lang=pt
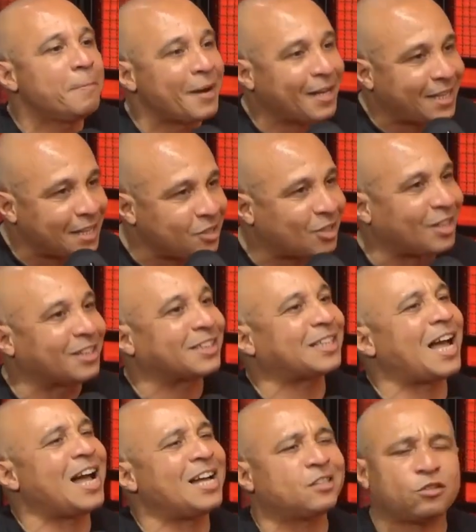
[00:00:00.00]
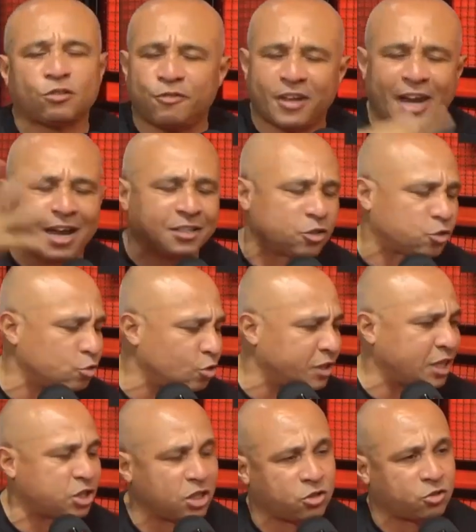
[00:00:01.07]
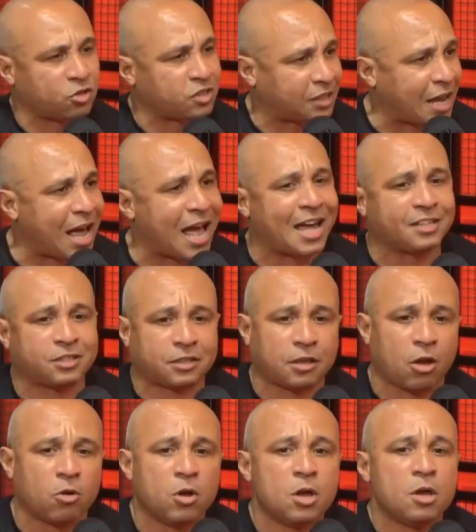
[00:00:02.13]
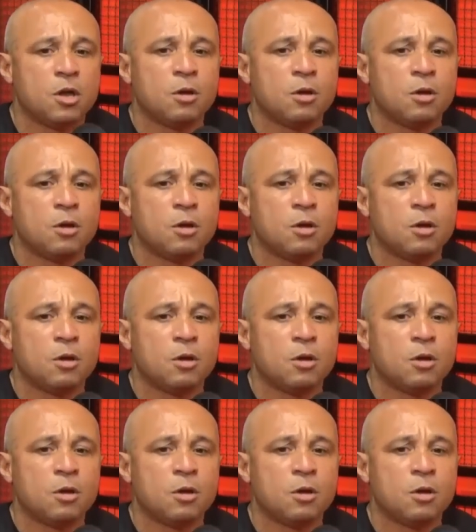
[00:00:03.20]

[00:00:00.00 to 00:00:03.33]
para que eles cantassem, isso viralizou nas redes sociais e tal.